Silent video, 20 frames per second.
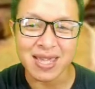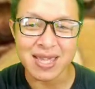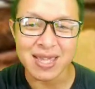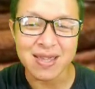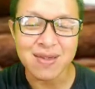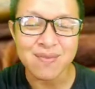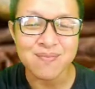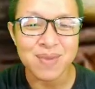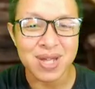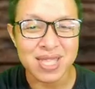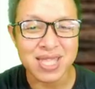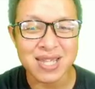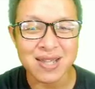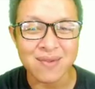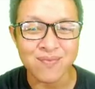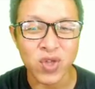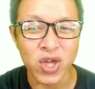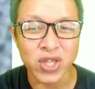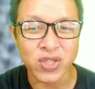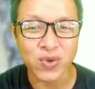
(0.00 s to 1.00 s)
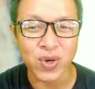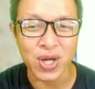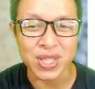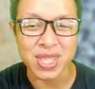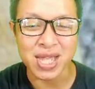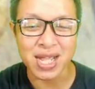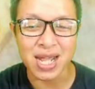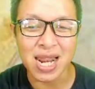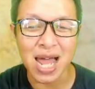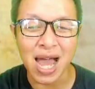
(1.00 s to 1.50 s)
ขิง มาดื่มโดยด่วน
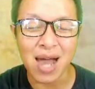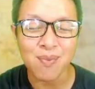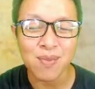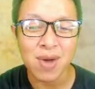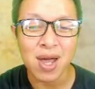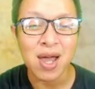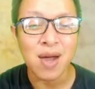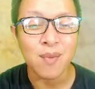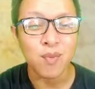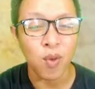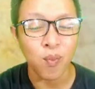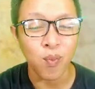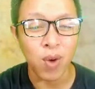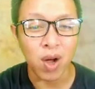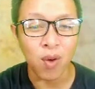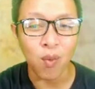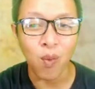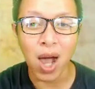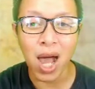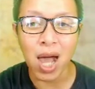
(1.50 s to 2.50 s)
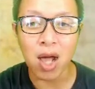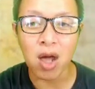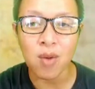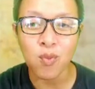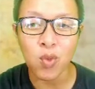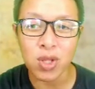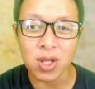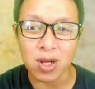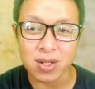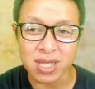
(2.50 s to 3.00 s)
นะครับ ผมหวังว่าข้อ
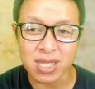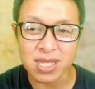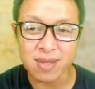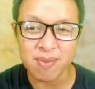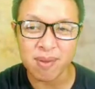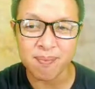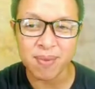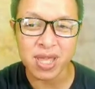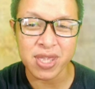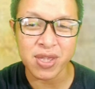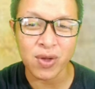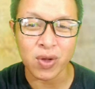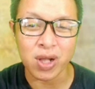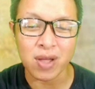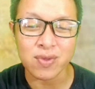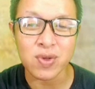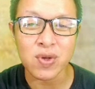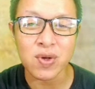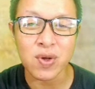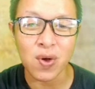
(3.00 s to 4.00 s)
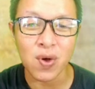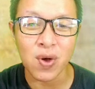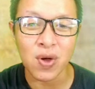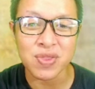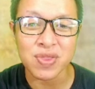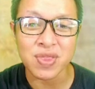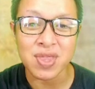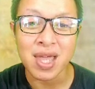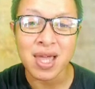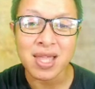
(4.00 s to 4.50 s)
มูลเหล่านี้จะเป็นประโยชน์กับทุกคน
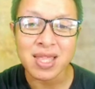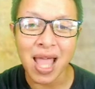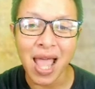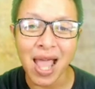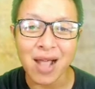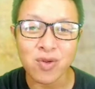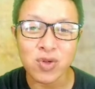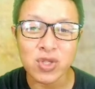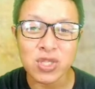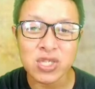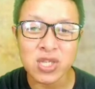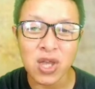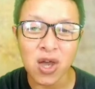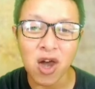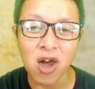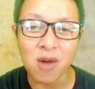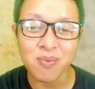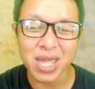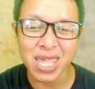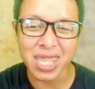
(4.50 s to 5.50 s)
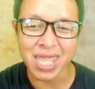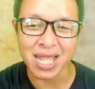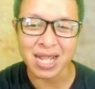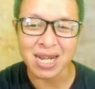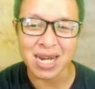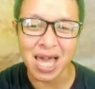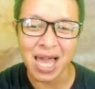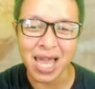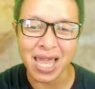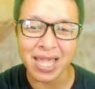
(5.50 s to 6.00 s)
ถ้าคุณชอบคิดอย่า
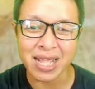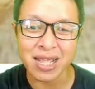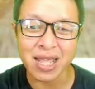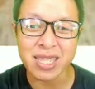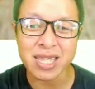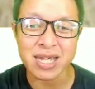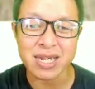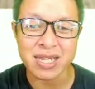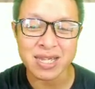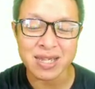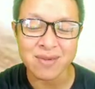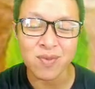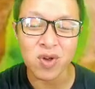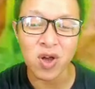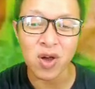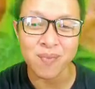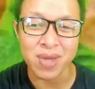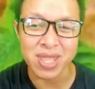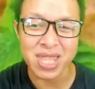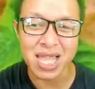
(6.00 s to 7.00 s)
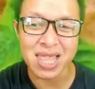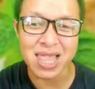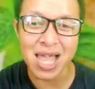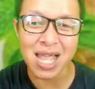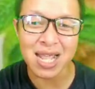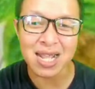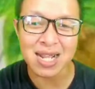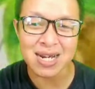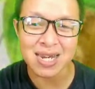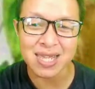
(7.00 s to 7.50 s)
งไรก็อย่าลืมคอมเมนต์ด้าน
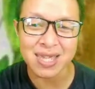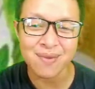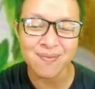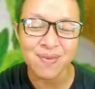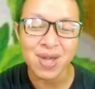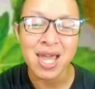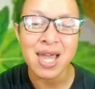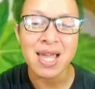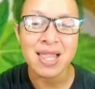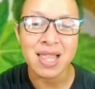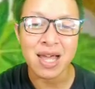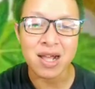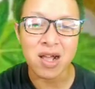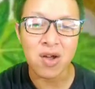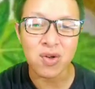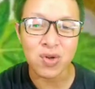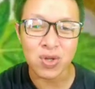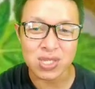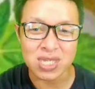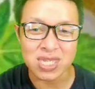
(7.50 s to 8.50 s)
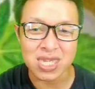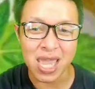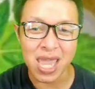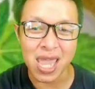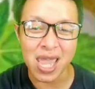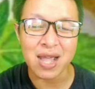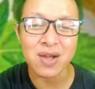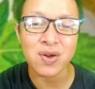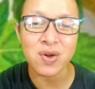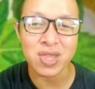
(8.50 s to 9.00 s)
ล่างคลิปแล้วก็กดแช
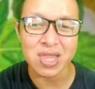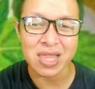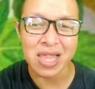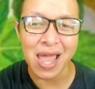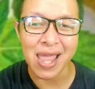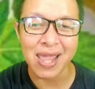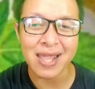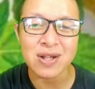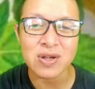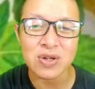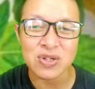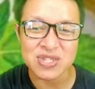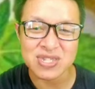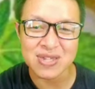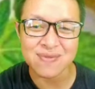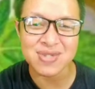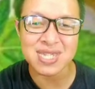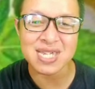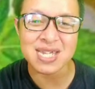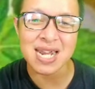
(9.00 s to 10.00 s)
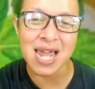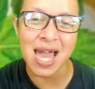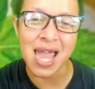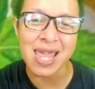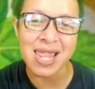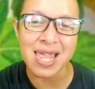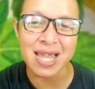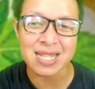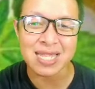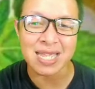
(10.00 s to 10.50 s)
ร์ กดไลค์ กด
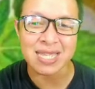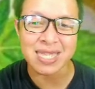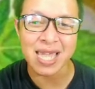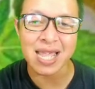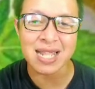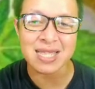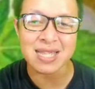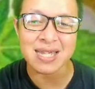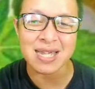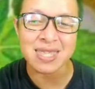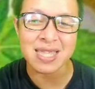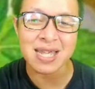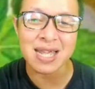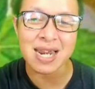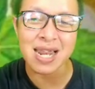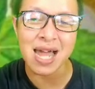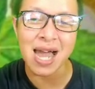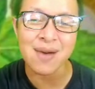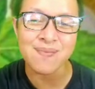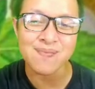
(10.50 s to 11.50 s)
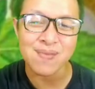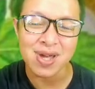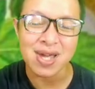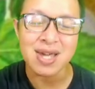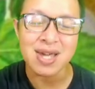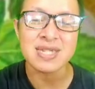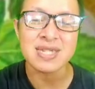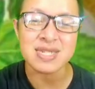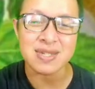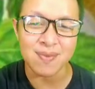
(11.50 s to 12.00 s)
Subscribe และกระดิ่งแจ้งเตือนนะครับ
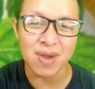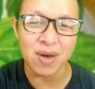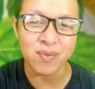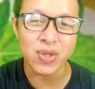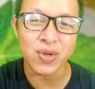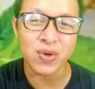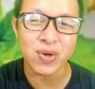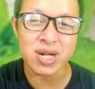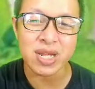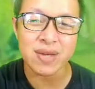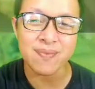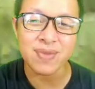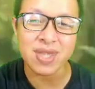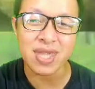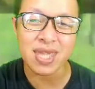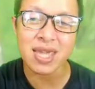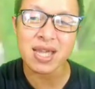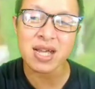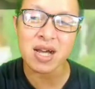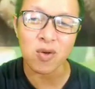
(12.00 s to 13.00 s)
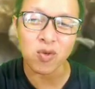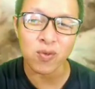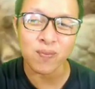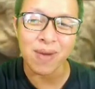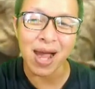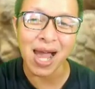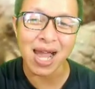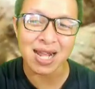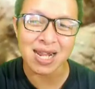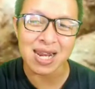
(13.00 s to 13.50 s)
สำหรับวิดีโอคลิปนี้ขอบคุณ
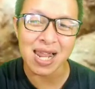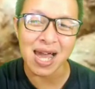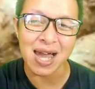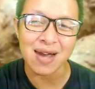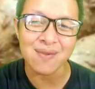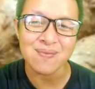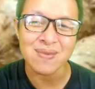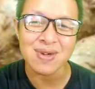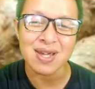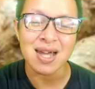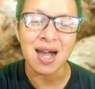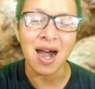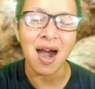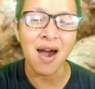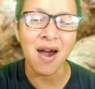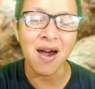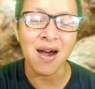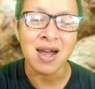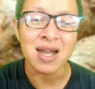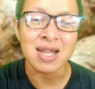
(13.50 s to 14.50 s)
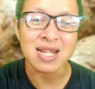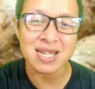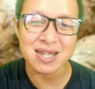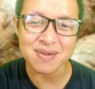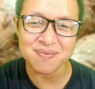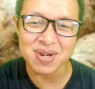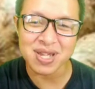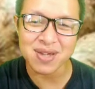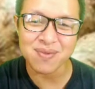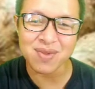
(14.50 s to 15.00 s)
มากครับ อ๋อ เกื
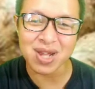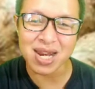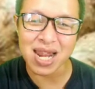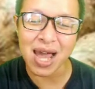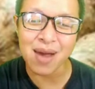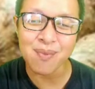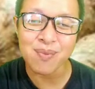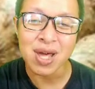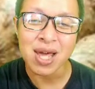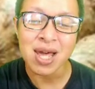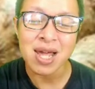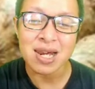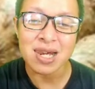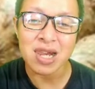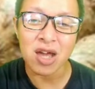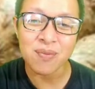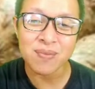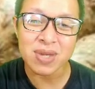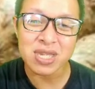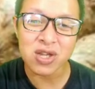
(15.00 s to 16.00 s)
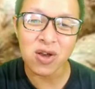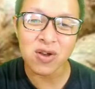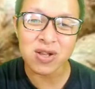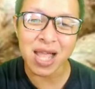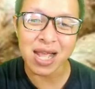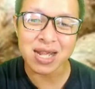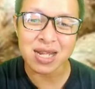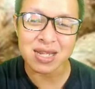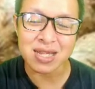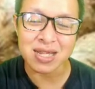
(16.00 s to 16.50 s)
อบลืมครับ เรามีช่อง
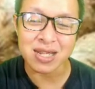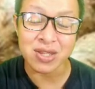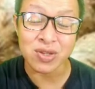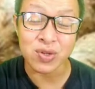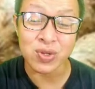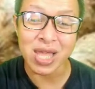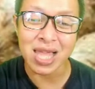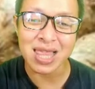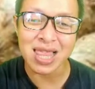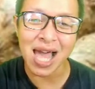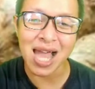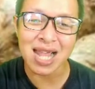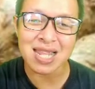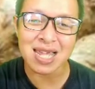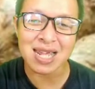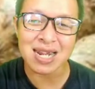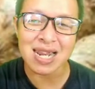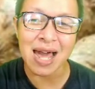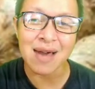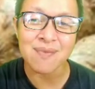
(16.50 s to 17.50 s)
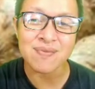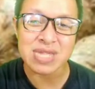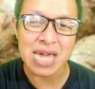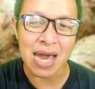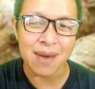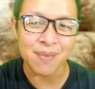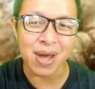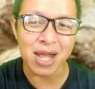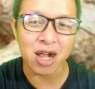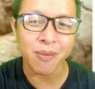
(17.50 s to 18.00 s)
ทางอื่นอยู่ด้านล่างนะครับ
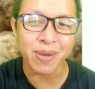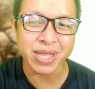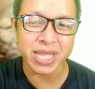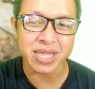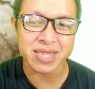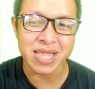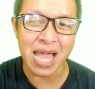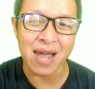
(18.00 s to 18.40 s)
สามารถเข้าไปติด